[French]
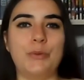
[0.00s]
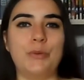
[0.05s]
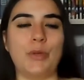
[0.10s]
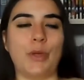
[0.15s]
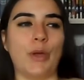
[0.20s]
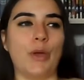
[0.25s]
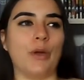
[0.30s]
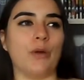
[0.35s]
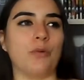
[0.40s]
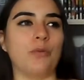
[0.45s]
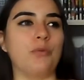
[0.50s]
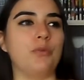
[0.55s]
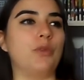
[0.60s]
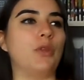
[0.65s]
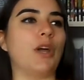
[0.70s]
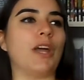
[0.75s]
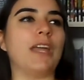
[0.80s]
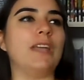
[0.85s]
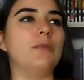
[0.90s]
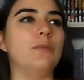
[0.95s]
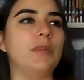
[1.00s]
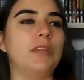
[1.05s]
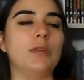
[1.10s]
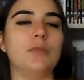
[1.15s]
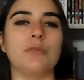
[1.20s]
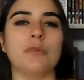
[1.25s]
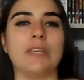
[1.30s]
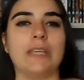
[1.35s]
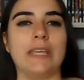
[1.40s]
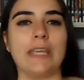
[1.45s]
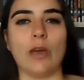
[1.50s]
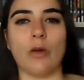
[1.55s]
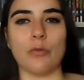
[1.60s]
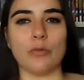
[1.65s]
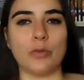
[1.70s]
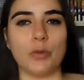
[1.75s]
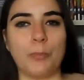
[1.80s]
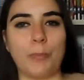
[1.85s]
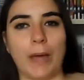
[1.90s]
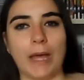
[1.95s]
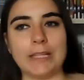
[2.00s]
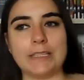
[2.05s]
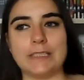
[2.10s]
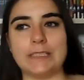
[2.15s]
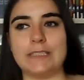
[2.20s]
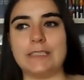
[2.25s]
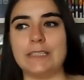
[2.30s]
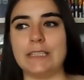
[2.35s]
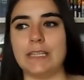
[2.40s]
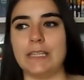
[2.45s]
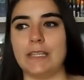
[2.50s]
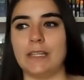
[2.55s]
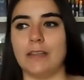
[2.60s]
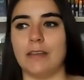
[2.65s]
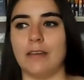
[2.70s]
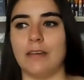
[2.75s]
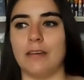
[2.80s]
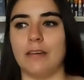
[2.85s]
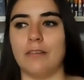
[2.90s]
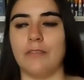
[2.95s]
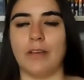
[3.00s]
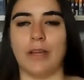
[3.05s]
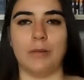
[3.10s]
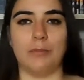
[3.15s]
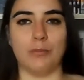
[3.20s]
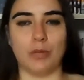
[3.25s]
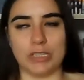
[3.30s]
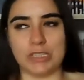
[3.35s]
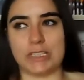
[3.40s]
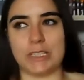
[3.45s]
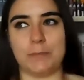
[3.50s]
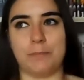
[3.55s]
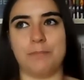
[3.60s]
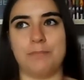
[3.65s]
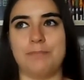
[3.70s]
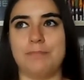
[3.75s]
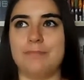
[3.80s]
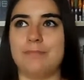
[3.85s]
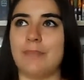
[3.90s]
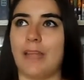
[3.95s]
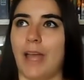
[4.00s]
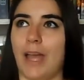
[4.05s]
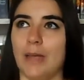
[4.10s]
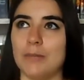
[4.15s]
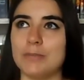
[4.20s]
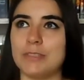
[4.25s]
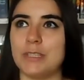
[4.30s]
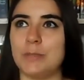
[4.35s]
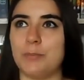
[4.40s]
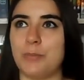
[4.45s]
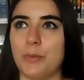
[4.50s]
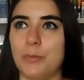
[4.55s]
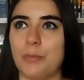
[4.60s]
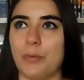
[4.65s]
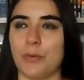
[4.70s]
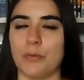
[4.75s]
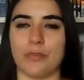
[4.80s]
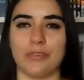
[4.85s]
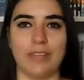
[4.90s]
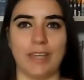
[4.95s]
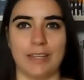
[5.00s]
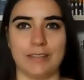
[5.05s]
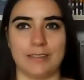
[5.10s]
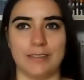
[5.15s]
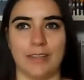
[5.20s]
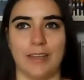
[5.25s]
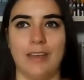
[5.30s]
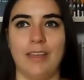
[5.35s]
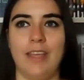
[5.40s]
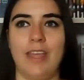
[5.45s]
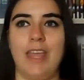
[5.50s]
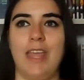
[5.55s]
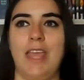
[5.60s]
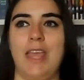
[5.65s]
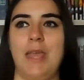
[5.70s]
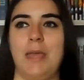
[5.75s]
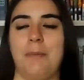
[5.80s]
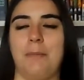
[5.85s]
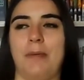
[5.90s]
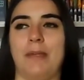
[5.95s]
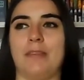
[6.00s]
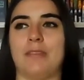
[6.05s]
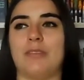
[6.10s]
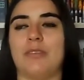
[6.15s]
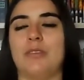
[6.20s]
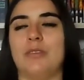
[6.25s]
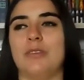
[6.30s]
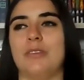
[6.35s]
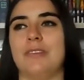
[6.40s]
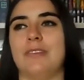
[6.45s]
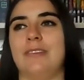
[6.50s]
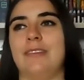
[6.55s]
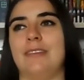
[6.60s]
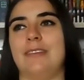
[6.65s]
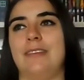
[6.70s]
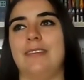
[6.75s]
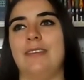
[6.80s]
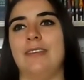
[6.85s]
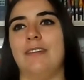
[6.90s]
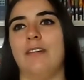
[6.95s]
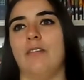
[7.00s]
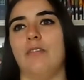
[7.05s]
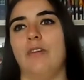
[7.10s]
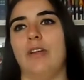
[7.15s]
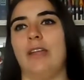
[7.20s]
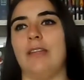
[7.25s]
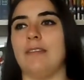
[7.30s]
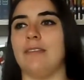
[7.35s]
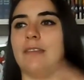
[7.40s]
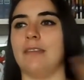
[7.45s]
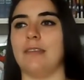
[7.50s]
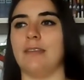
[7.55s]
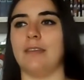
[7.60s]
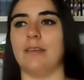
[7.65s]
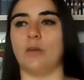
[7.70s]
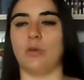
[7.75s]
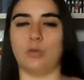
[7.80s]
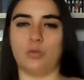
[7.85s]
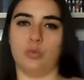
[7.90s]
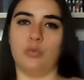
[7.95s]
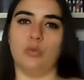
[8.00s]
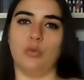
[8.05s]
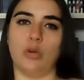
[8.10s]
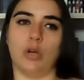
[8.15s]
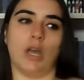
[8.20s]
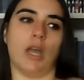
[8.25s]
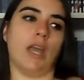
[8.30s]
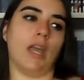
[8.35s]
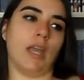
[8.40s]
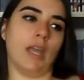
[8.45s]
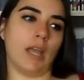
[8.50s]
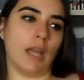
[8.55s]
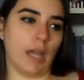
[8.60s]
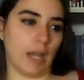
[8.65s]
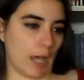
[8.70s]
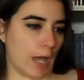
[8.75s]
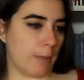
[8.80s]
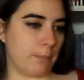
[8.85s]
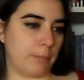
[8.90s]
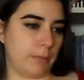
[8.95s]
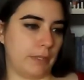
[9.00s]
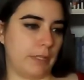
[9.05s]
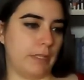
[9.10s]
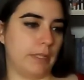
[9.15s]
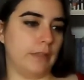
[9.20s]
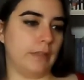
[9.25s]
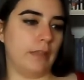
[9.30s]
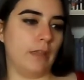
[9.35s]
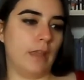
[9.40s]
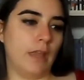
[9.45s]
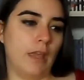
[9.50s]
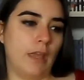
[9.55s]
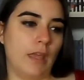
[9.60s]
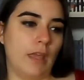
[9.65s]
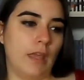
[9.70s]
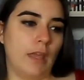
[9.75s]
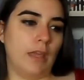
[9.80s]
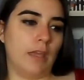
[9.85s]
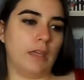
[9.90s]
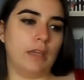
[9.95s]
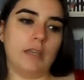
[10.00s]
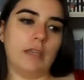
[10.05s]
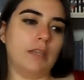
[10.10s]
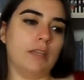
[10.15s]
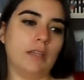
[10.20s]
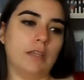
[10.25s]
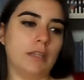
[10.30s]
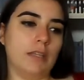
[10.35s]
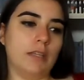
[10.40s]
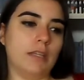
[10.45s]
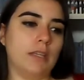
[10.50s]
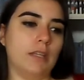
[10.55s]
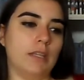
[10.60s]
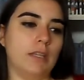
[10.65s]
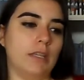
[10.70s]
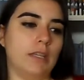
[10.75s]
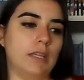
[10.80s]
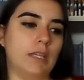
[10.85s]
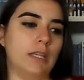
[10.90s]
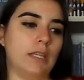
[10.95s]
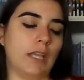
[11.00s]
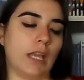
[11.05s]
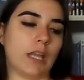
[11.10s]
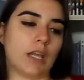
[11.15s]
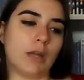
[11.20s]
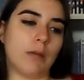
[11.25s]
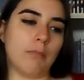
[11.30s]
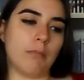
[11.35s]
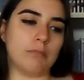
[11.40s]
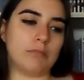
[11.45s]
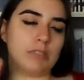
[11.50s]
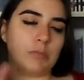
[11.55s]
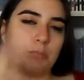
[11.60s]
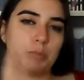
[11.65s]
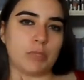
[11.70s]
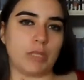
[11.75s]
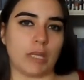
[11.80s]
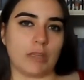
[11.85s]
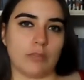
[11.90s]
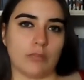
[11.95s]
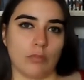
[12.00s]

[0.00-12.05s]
une heure ou une heure et demie ou qui est en deux parties. Et voilà, moi j'ai un petit peu pensé à ça. Parce que c'était, euh, voilà, c'est court, rapide, et il y a quand même un petit peu